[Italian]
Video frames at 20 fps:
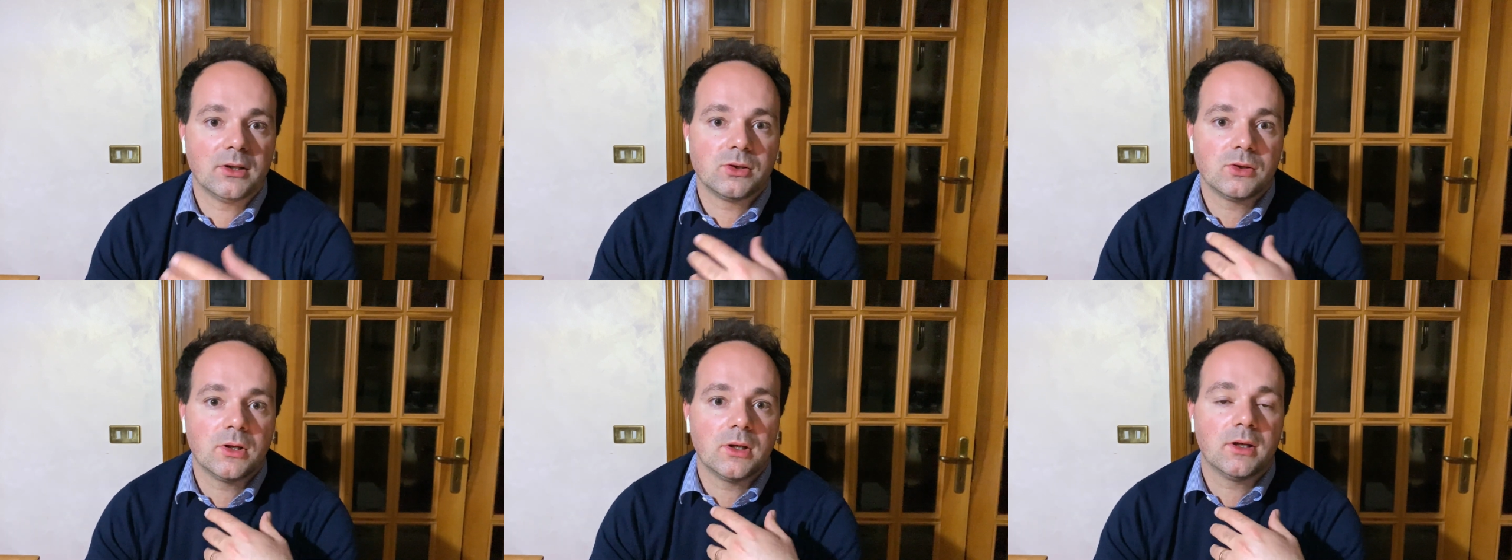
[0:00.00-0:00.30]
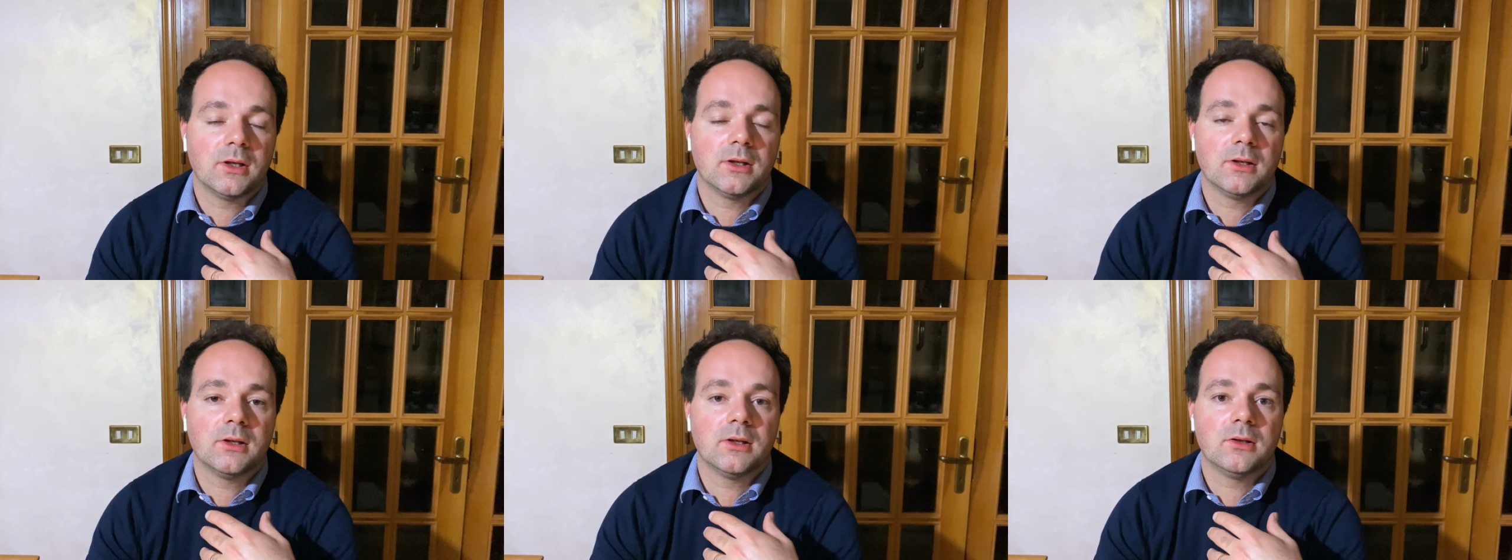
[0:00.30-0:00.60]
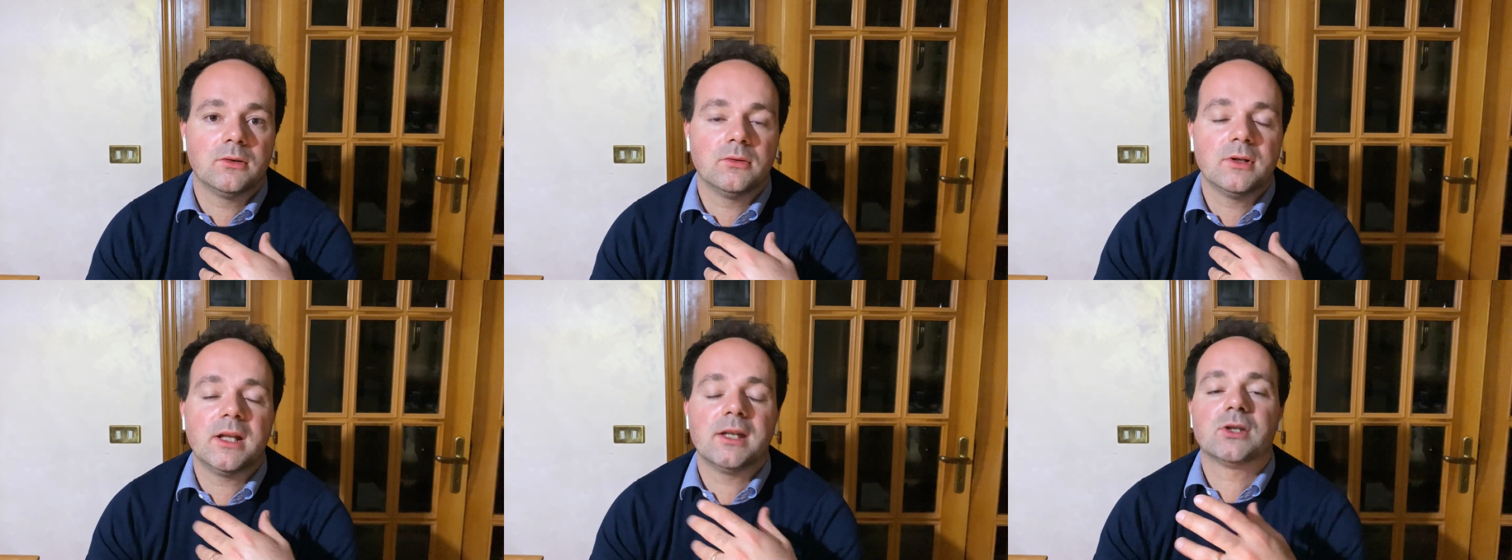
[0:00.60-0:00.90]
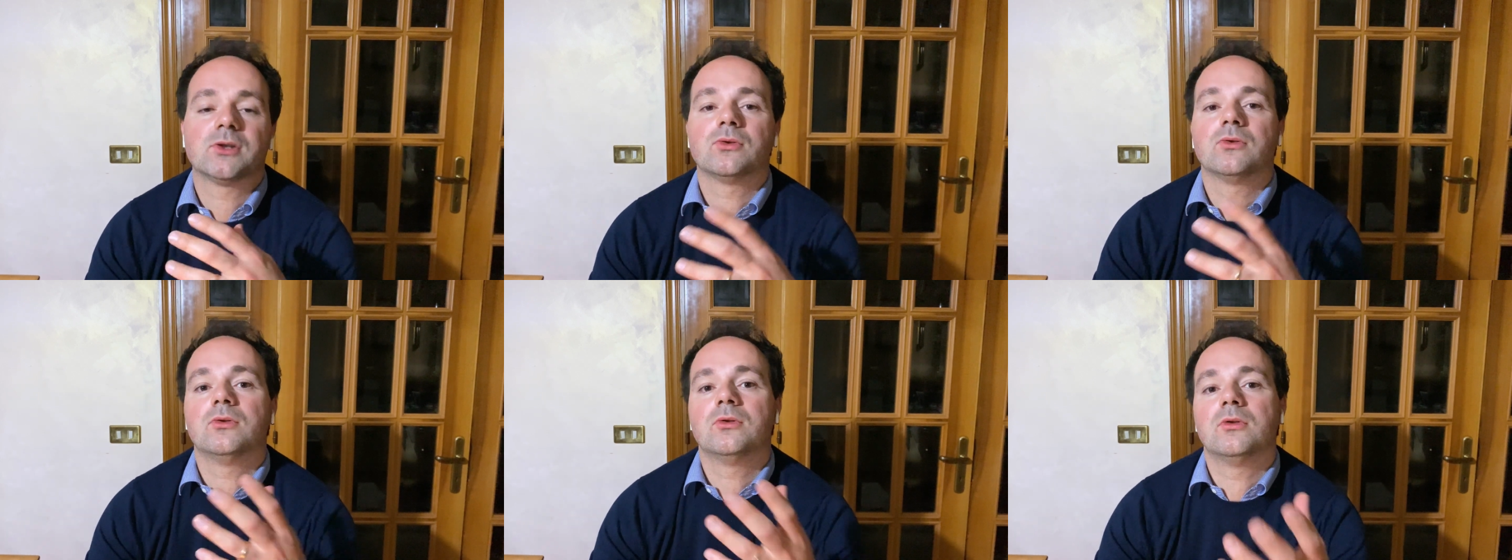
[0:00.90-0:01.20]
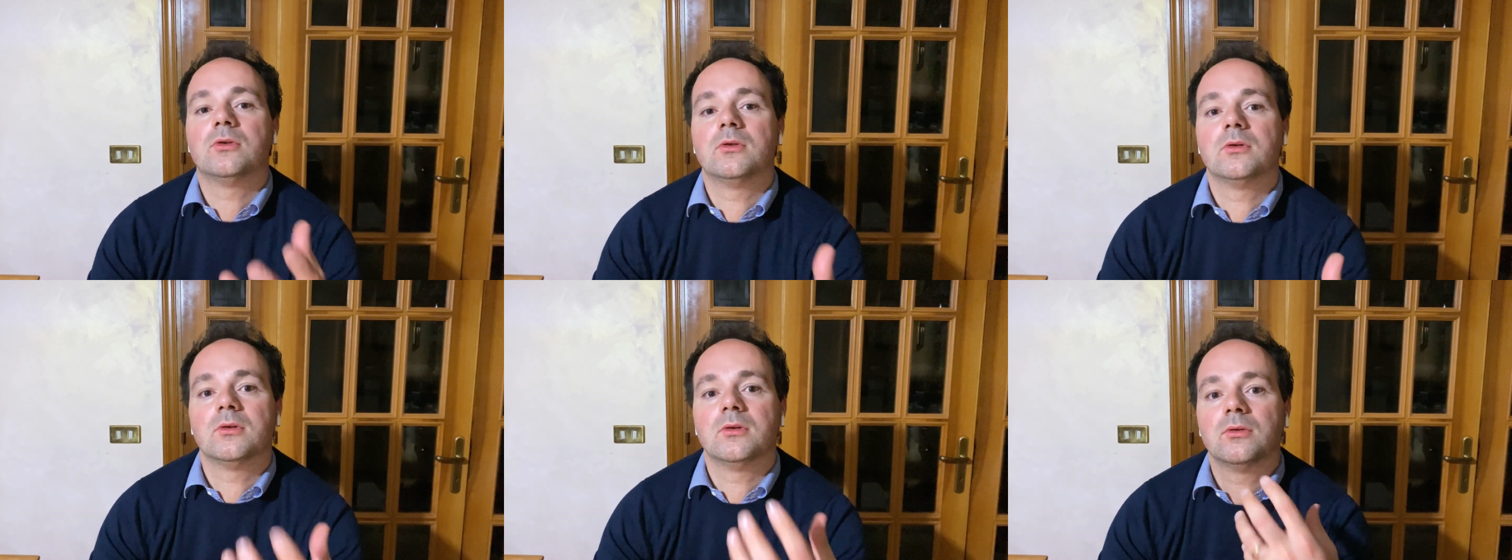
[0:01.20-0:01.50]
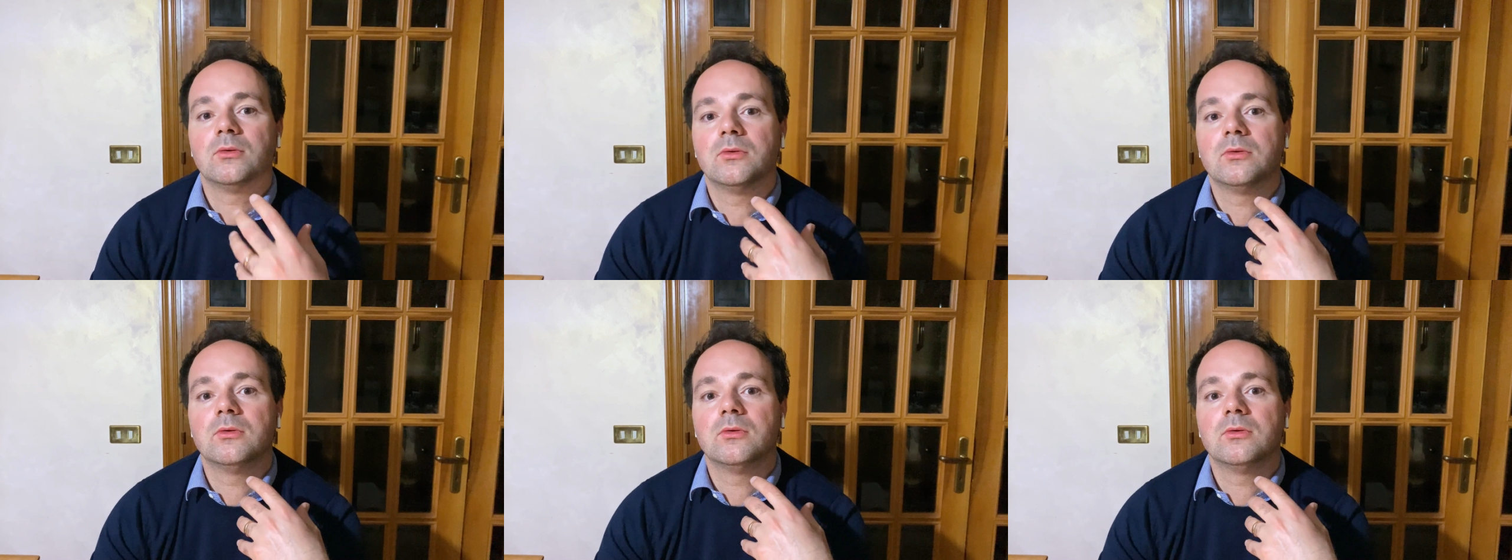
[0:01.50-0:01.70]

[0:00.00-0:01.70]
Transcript: cioè non è solo